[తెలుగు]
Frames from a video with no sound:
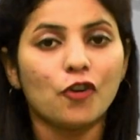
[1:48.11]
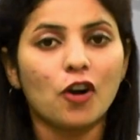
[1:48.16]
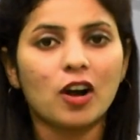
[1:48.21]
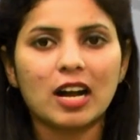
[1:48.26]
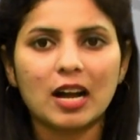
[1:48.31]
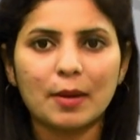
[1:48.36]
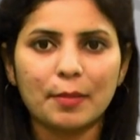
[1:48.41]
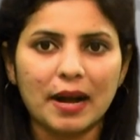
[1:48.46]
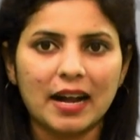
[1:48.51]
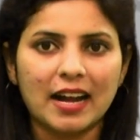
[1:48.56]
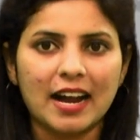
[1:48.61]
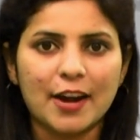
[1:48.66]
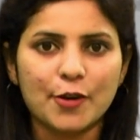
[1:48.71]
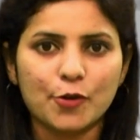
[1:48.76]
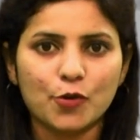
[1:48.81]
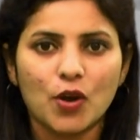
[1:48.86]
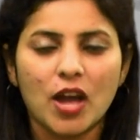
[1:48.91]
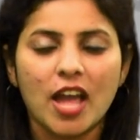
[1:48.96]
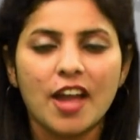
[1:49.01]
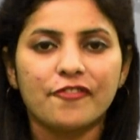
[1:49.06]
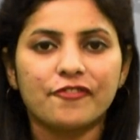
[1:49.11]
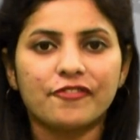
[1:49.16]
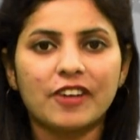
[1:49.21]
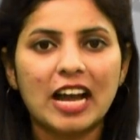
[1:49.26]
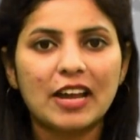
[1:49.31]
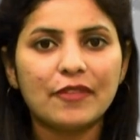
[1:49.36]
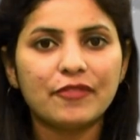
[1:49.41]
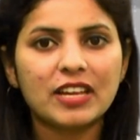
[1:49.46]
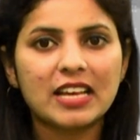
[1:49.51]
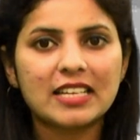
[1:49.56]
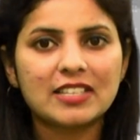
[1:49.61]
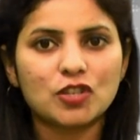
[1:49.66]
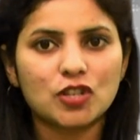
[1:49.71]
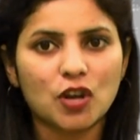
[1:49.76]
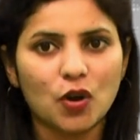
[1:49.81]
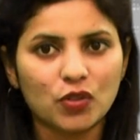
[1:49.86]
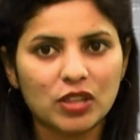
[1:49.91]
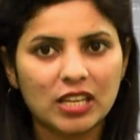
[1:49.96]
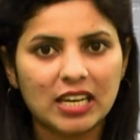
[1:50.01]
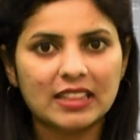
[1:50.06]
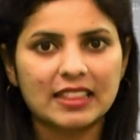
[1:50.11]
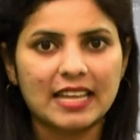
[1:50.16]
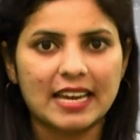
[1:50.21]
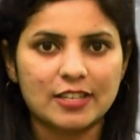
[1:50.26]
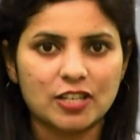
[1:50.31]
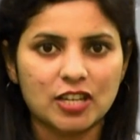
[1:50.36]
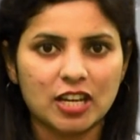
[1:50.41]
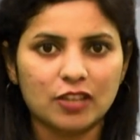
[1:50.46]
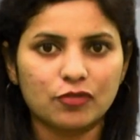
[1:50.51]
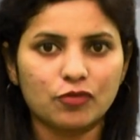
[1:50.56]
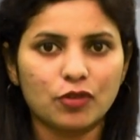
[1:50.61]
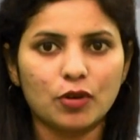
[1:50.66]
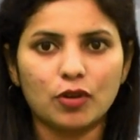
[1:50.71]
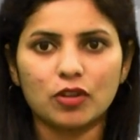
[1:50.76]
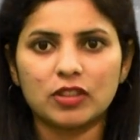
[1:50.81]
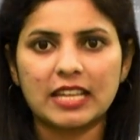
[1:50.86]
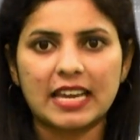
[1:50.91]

ఒక్క మగాడు వైవిఎస్ చౌదరి దర్శకత్వంలో